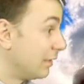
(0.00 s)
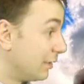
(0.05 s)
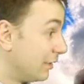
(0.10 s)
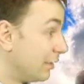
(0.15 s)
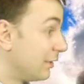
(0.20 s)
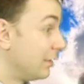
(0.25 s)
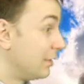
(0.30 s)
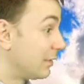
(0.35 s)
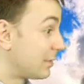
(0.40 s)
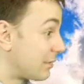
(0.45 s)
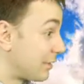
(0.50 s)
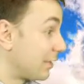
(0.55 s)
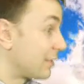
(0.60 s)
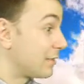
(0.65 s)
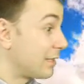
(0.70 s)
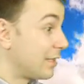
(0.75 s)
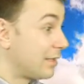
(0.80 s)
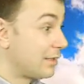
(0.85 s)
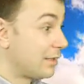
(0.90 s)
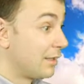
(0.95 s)
И
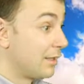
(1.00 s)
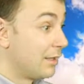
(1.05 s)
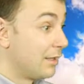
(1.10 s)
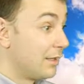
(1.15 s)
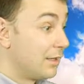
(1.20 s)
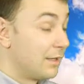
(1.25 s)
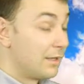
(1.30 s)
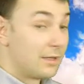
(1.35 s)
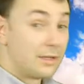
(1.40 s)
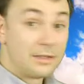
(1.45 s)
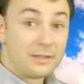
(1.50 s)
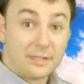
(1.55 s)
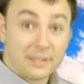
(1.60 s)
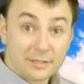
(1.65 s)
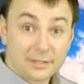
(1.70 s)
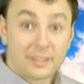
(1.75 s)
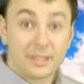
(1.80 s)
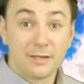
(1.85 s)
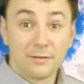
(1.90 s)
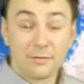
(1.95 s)
сказать,
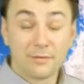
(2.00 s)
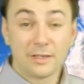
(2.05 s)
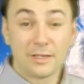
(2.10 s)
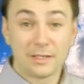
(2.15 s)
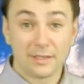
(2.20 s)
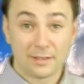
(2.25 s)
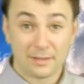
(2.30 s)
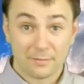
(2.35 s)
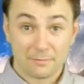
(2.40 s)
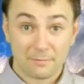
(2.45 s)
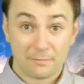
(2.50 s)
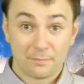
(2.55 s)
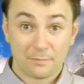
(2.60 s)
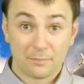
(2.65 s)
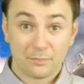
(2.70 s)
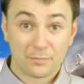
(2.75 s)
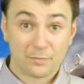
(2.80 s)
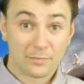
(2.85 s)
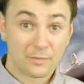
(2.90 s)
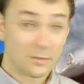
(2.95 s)
если вы
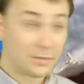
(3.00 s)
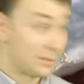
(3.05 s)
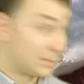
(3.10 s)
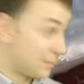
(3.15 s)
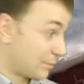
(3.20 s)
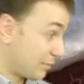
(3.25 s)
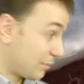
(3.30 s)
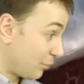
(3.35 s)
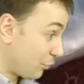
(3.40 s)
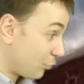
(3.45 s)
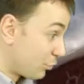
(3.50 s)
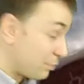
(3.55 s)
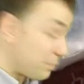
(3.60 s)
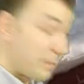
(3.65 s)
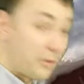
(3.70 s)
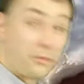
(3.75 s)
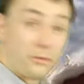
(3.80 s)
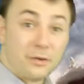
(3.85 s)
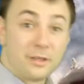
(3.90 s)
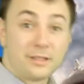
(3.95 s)
э,
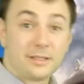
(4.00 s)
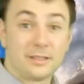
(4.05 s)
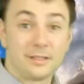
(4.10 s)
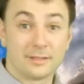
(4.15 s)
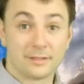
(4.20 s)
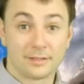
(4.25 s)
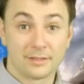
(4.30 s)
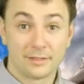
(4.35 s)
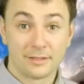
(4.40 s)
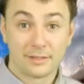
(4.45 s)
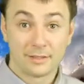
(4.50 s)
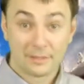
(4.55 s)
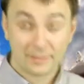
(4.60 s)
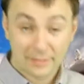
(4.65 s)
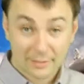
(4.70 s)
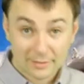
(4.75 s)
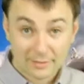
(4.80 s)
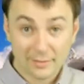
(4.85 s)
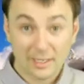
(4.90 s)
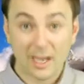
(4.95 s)
успокоитесь,
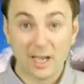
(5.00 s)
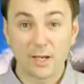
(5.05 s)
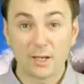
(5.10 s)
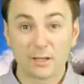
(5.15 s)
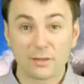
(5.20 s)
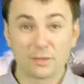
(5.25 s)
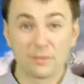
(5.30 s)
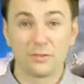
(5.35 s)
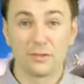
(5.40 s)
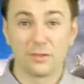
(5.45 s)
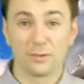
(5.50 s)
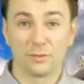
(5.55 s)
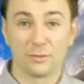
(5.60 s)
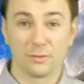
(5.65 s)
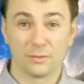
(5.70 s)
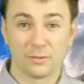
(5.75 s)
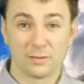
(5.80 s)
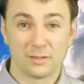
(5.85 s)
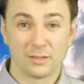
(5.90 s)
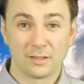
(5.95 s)
я знаю эту
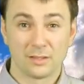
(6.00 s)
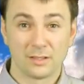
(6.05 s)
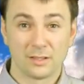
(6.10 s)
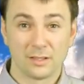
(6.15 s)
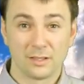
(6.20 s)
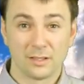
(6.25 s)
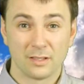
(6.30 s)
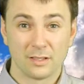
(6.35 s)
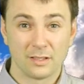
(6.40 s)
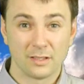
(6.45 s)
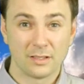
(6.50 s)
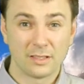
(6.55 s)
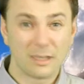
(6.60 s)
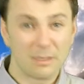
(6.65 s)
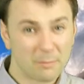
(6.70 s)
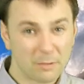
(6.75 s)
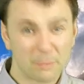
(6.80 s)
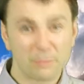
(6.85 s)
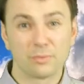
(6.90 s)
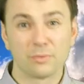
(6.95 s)
вину, и
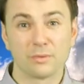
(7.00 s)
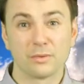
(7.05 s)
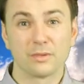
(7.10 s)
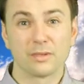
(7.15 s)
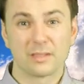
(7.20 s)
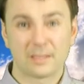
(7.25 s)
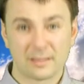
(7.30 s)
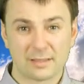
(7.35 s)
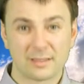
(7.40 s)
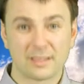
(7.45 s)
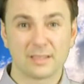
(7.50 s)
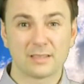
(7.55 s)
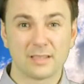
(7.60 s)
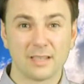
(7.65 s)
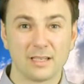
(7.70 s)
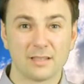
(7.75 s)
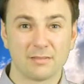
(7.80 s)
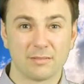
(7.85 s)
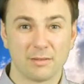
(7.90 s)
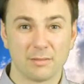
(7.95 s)
я могу
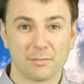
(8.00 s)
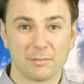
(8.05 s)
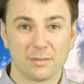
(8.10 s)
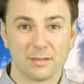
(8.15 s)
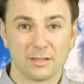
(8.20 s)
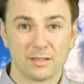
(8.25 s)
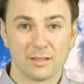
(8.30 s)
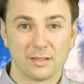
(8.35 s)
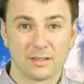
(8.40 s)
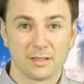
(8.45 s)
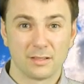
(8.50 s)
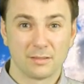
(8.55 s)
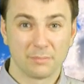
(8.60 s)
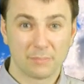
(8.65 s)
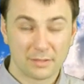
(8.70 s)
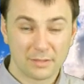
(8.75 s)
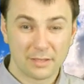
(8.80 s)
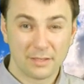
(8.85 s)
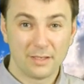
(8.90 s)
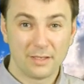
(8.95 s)
рассказать вам,
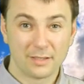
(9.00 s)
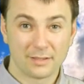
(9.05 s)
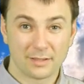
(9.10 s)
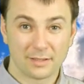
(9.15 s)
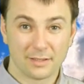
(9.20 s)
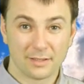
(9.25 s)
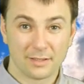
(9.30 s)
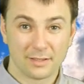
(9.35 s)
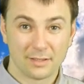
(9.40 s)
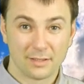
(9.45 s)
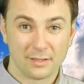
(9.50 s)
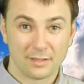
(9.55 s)
поделиться.